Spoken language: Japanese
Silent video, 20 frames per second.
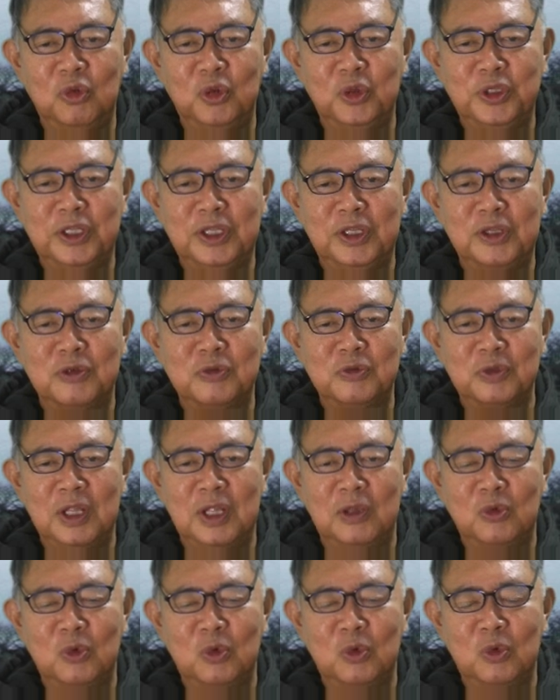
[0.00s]
聞けなく、
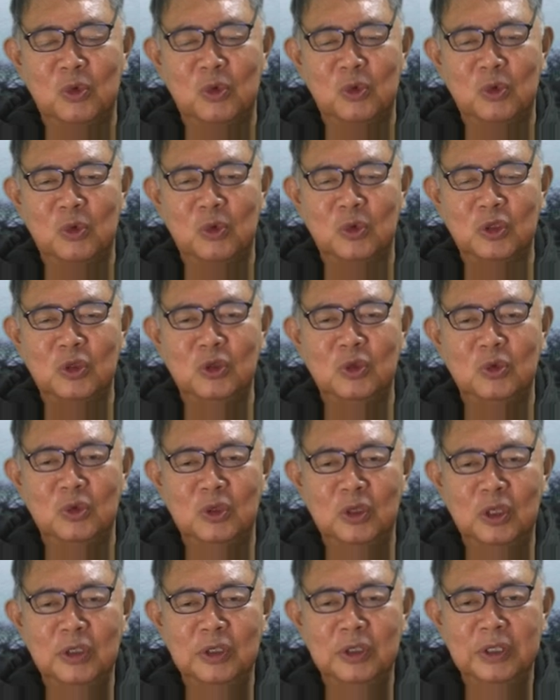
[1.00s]
あのー、
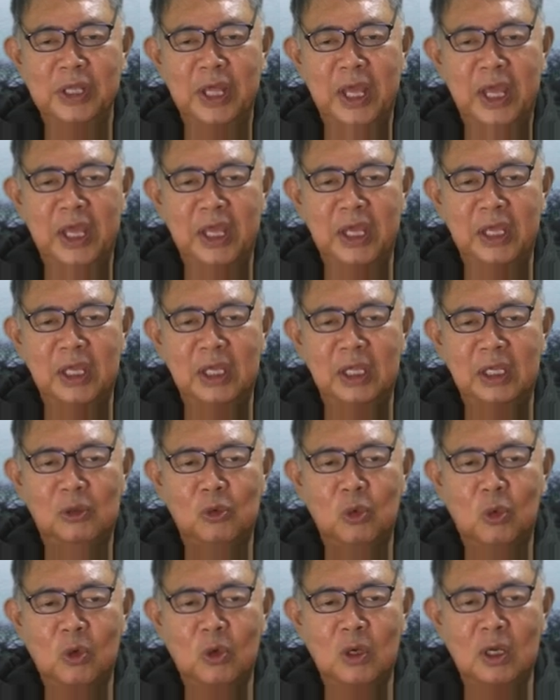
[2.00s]
えー、
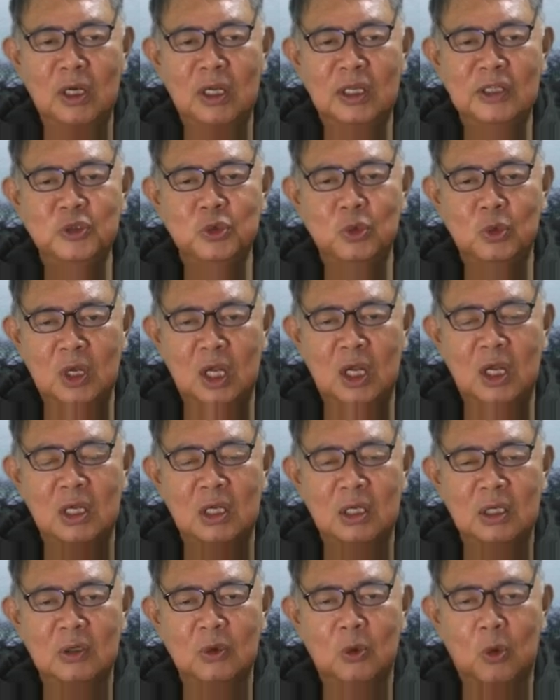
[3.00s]
東海ラジオが
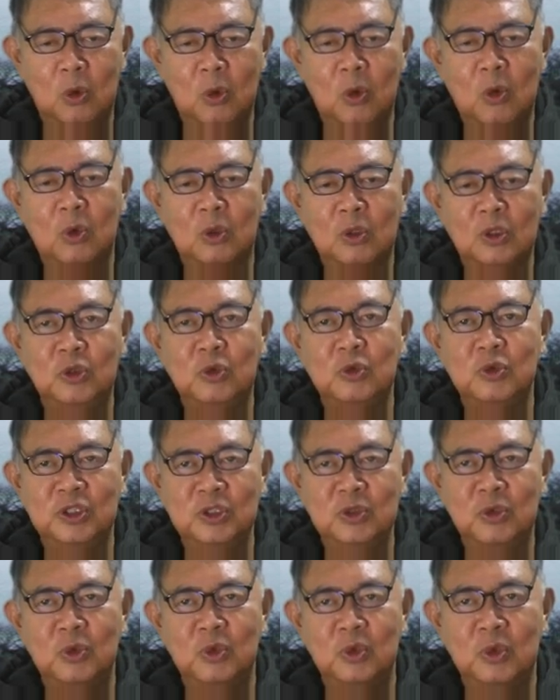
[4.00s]
この休止
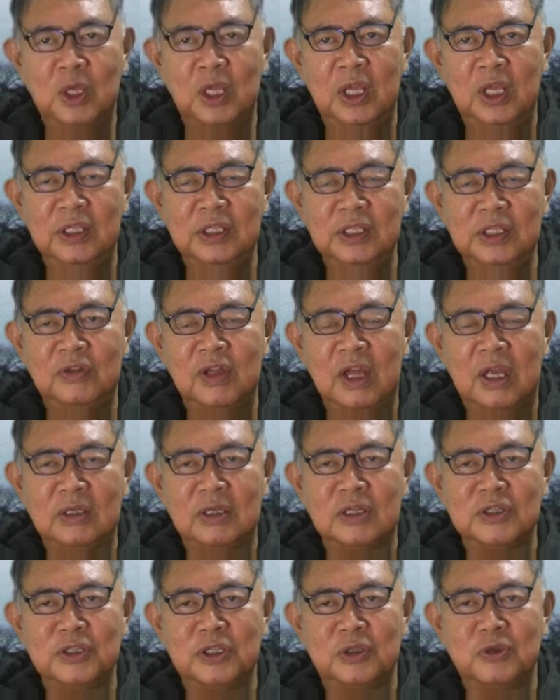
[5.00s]
の、えー、に参
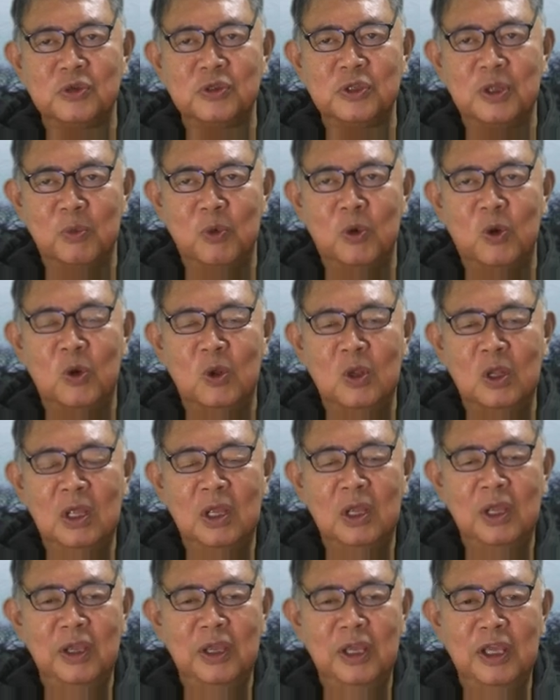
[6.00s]
加したとしても、
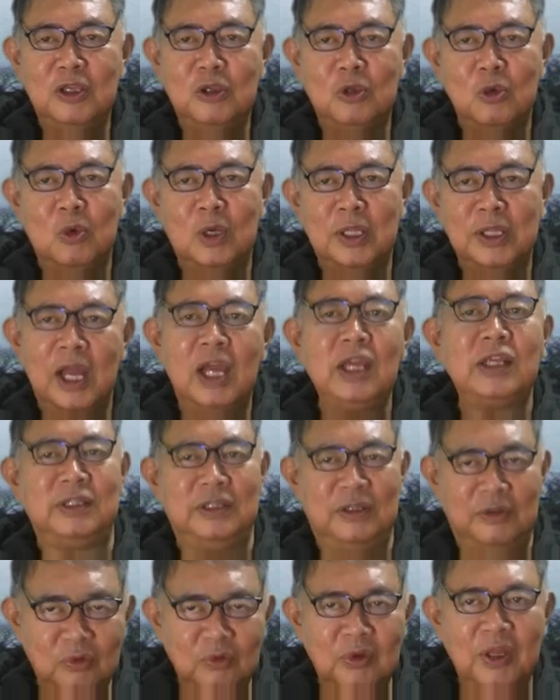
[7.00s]
影響はないんで
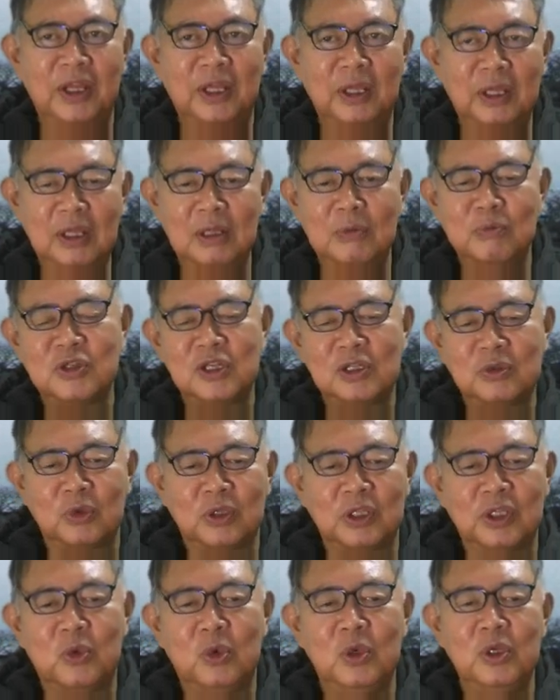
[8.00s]
すね。AM ちゃんと
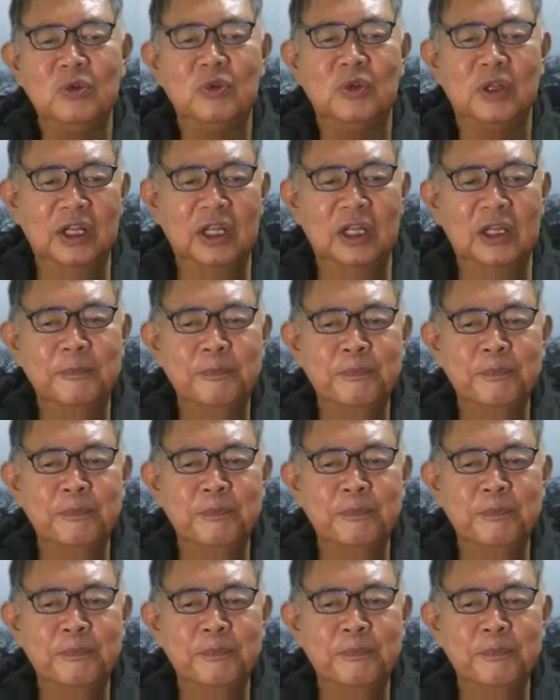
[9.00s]
聞こえるんでね。